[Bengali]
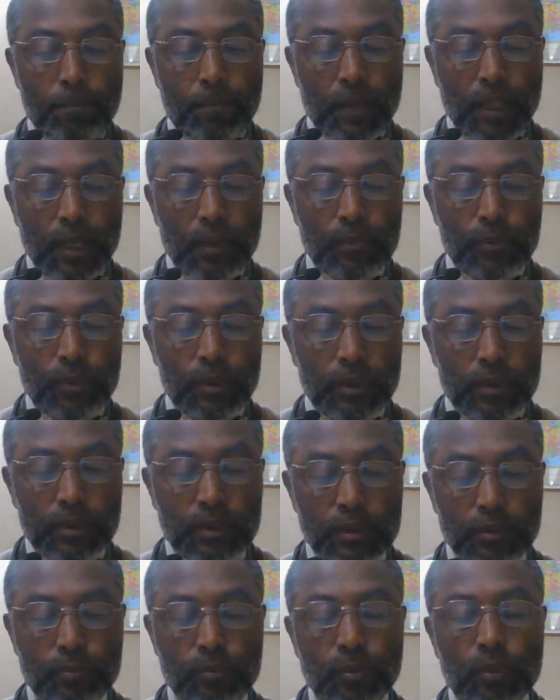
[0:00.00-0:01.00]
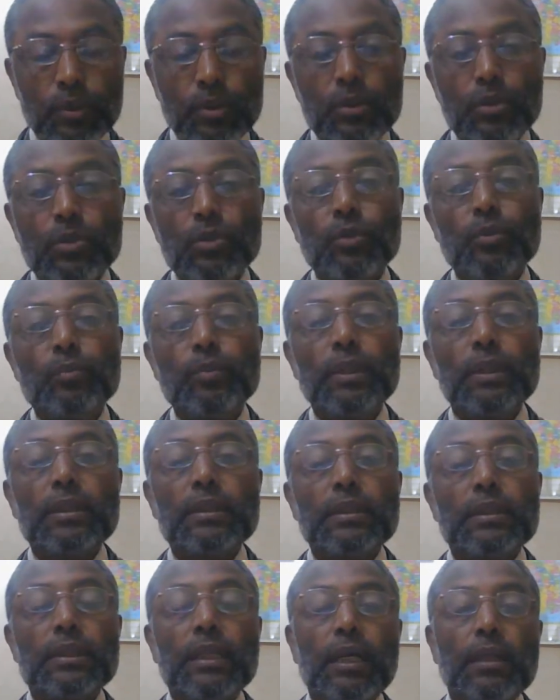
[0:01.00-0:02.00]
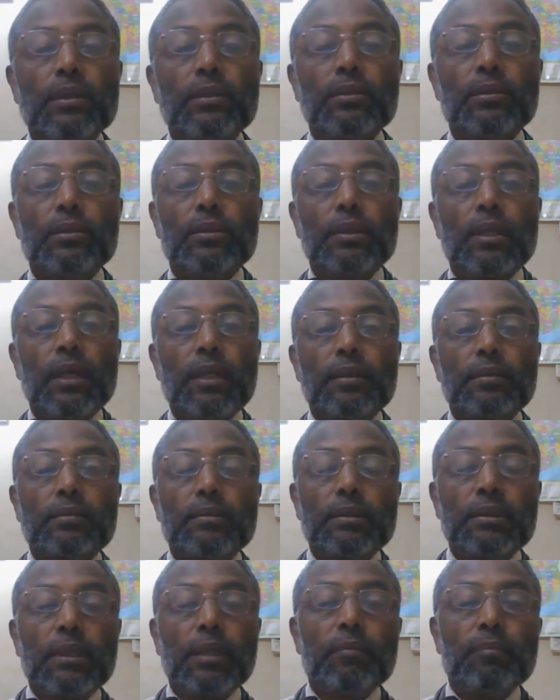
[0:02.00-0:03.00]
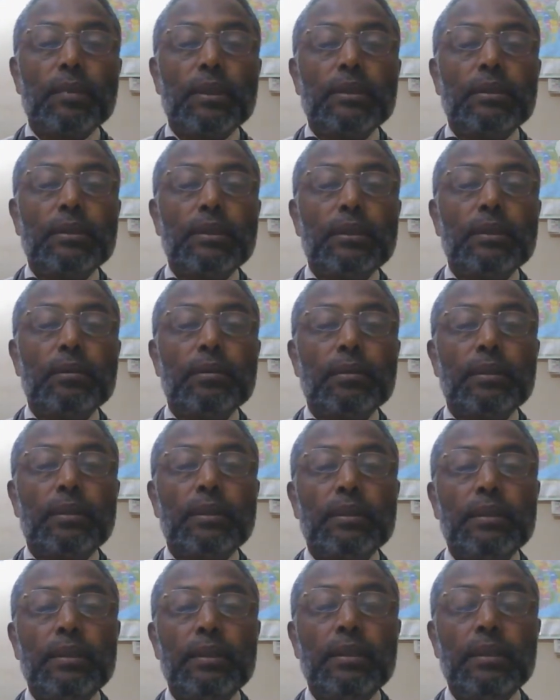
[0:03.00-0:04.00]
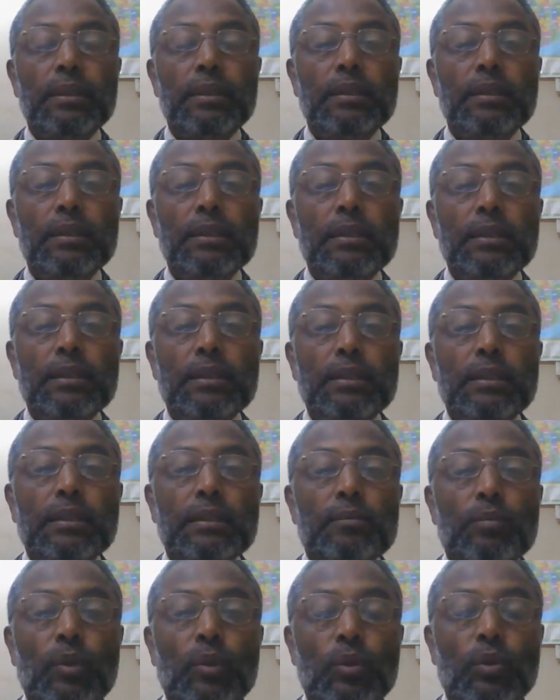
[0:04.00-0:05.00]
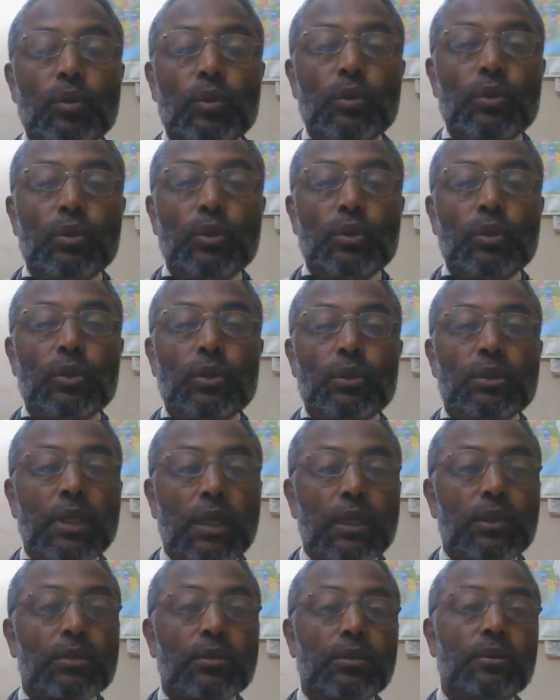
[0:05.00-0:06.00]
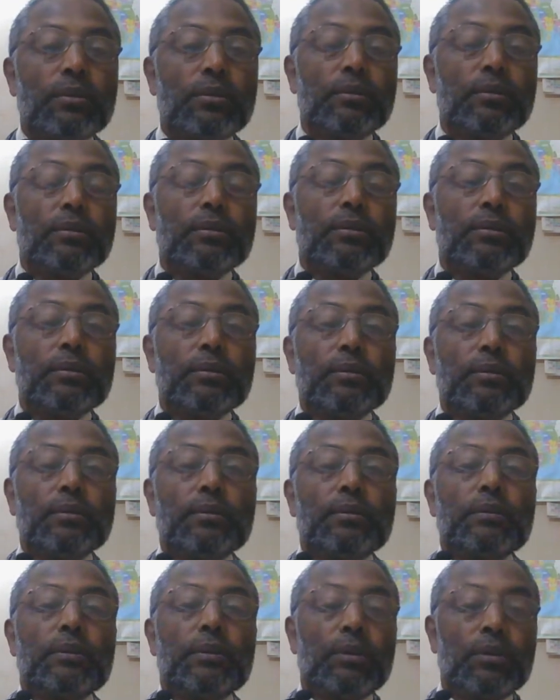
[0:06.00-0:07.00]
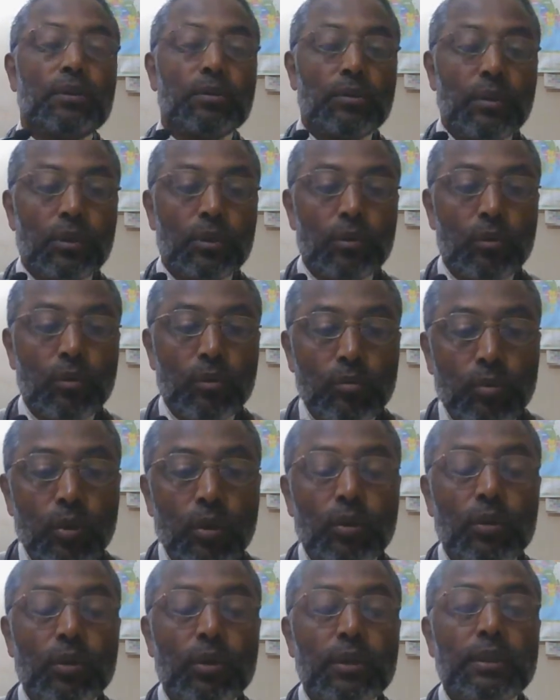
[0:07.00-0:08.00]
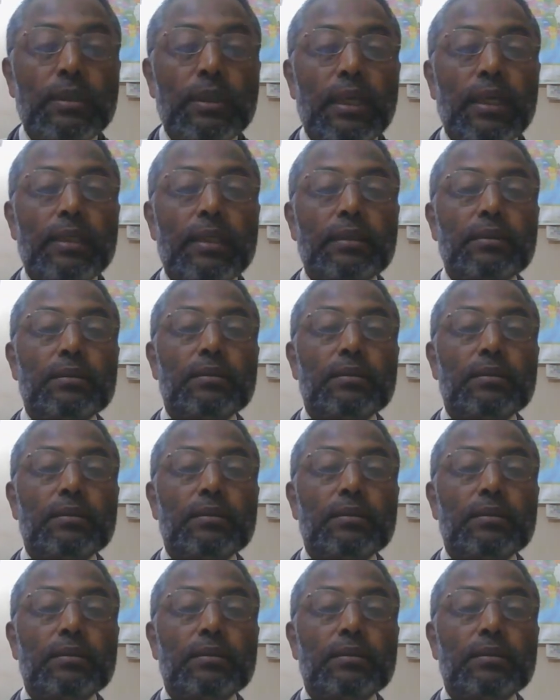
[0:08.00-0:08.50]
তারপরে হচ্ছে প্রদেশসমূহে স্বাধীনতা সাম্রাজ্যে অর্থাৎ দিল্লি মোগল শাসন কিছুটা দুর্বল হয়ে যায়